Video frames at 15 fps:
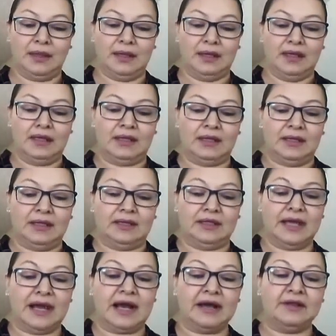
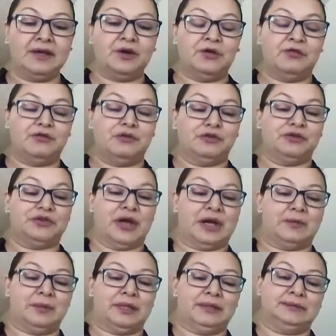Deja de
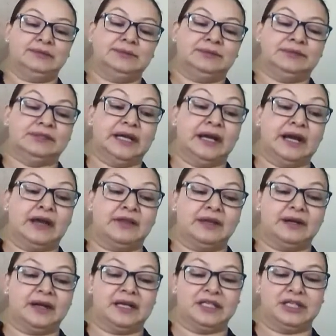confrontarme, deja
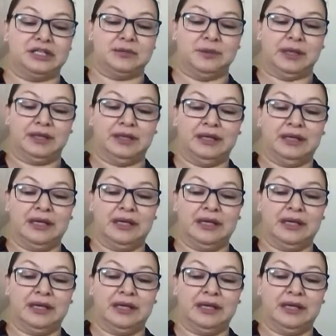de reñirme,